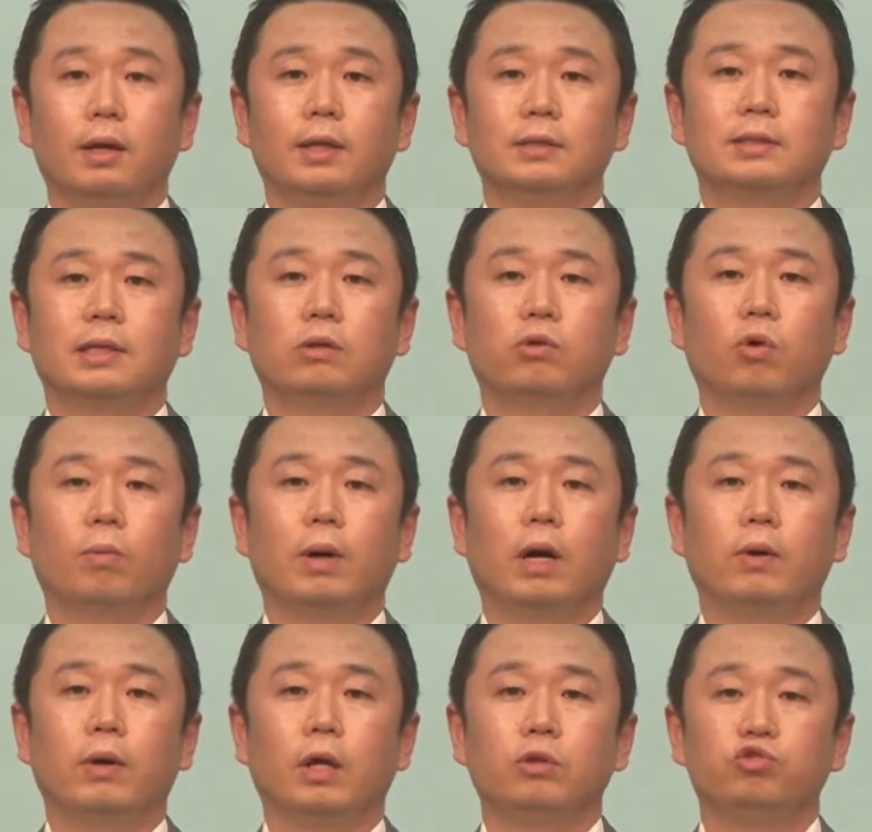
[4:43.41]
사도
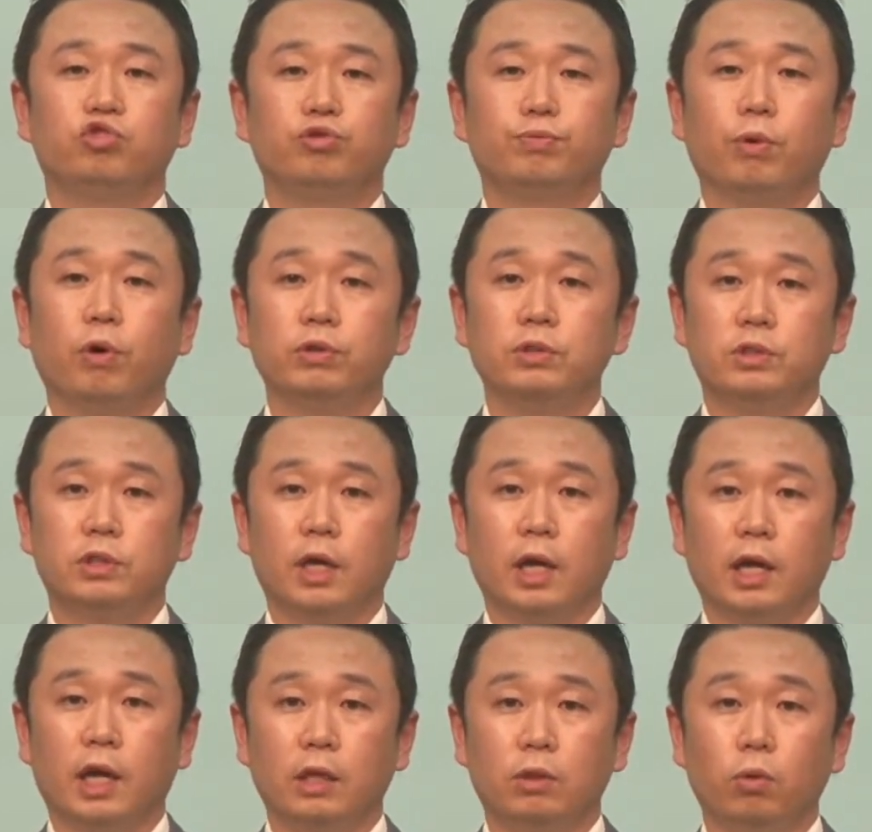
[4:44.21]
바울의 두
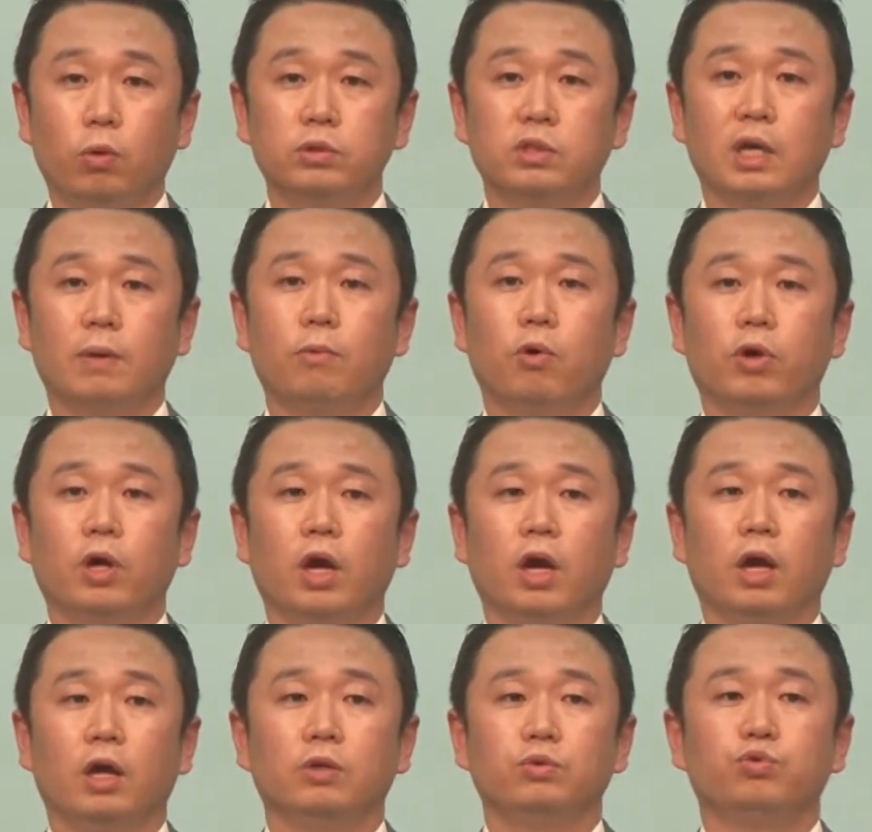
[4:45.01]
번째 기도
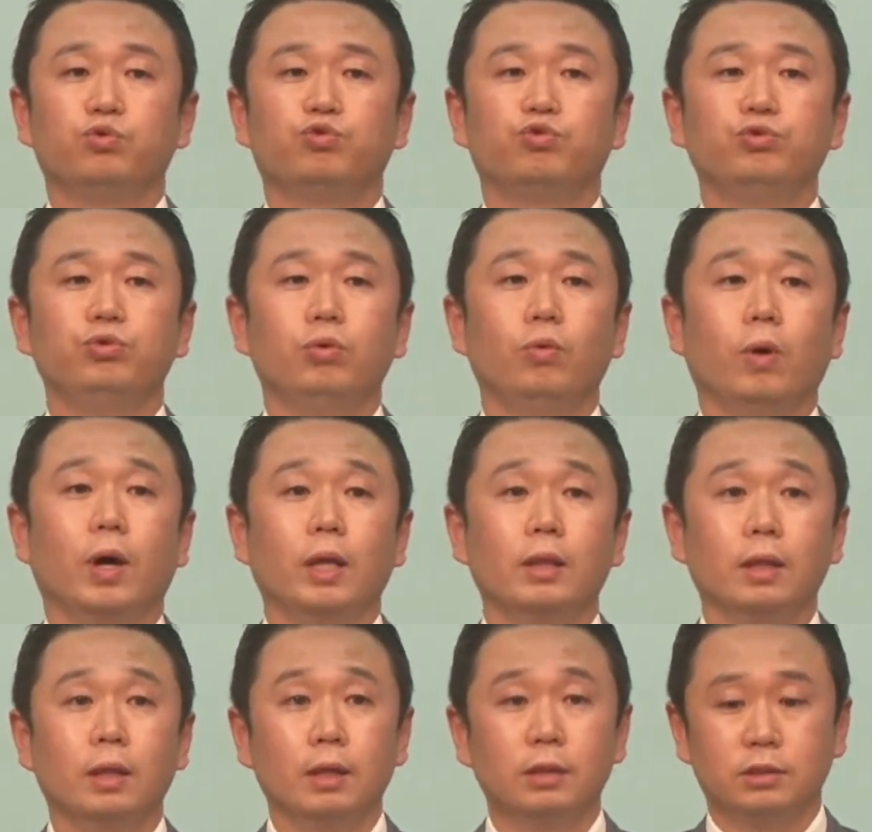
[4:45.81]
제목의
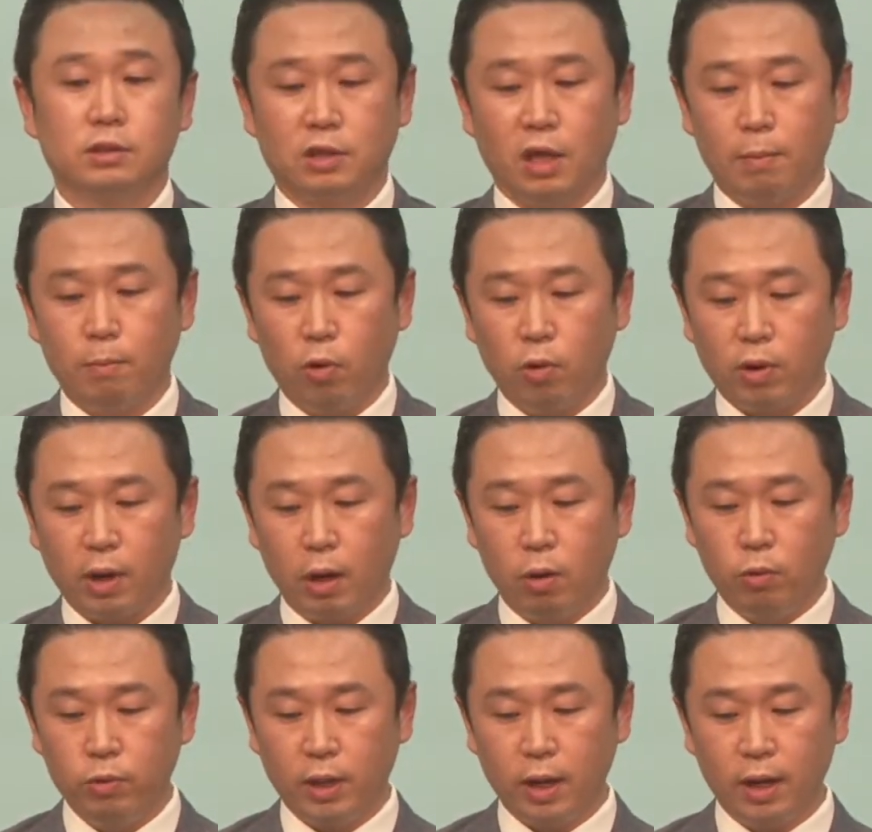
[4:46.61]
중요한 제목
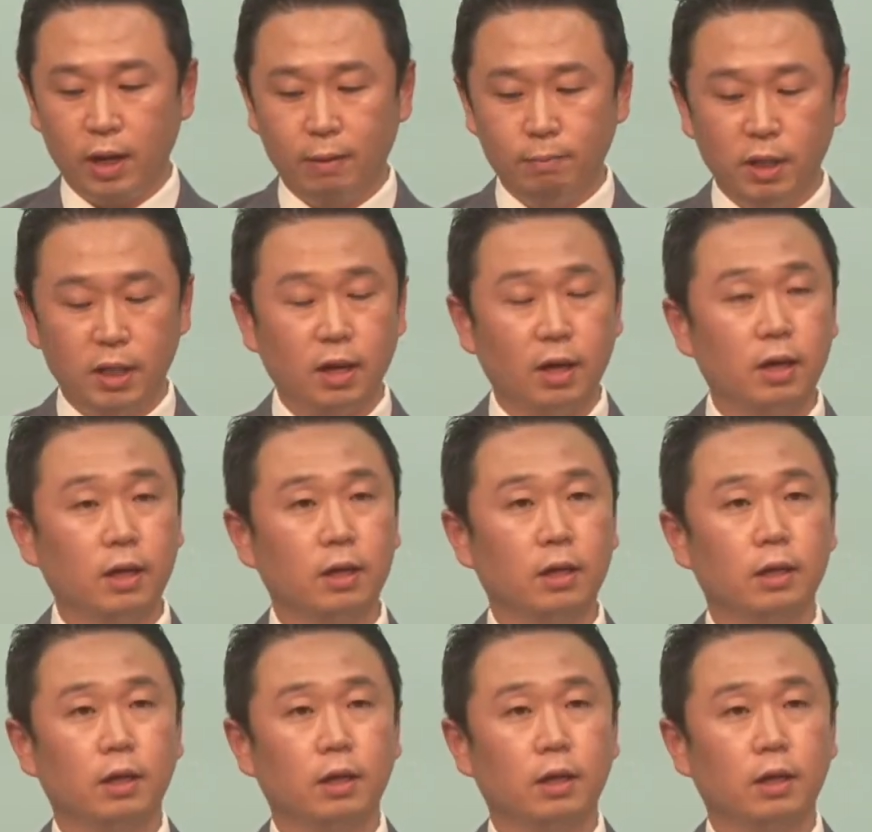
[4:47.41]
가운데 하나입니다.